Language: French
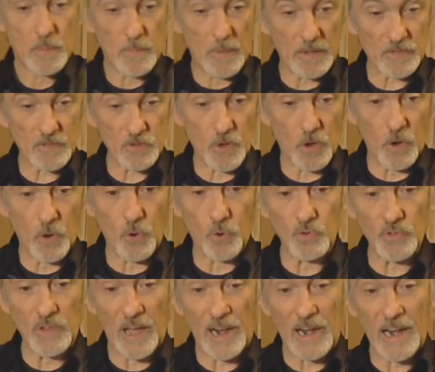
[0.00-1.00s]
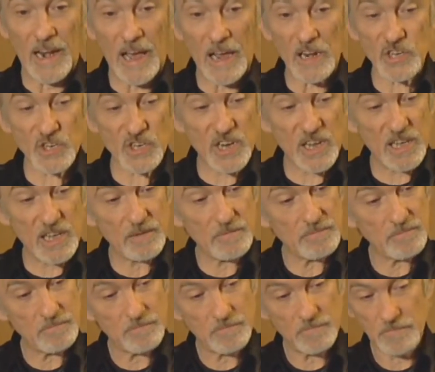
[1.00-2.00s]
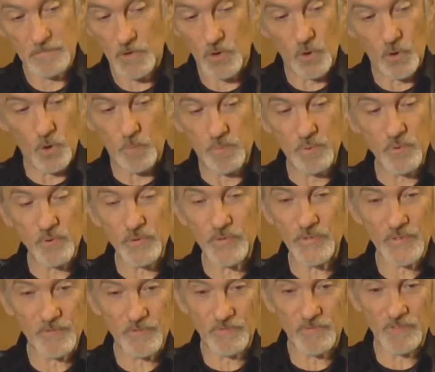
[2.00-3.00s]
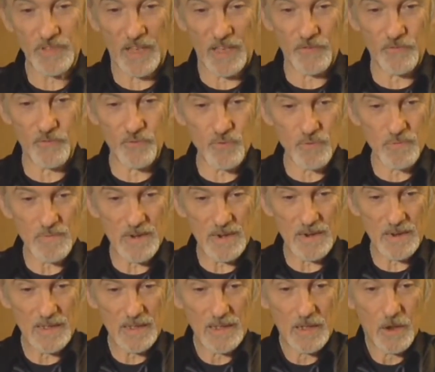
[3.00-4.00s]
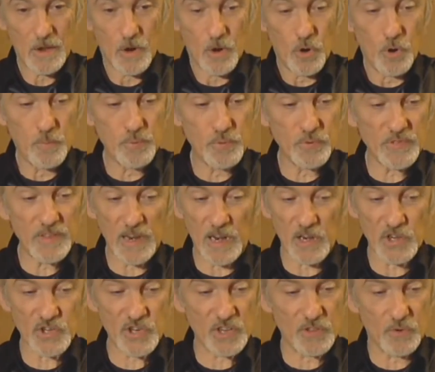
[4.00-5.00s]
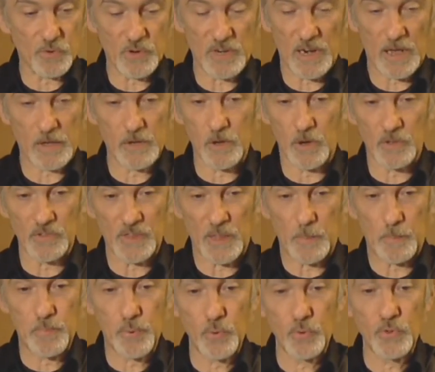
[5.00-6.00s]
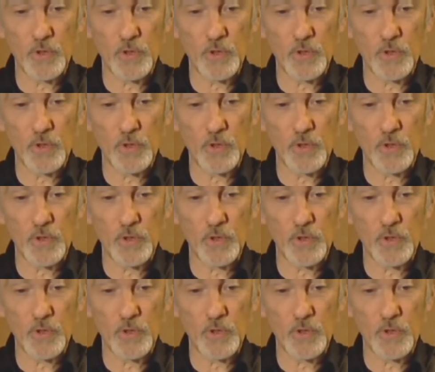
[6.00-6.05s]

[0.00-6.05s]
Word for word: Maintenant, on a lâché le pouce, vous avez vu. Le pouce est lâché, donc la corde n'est plus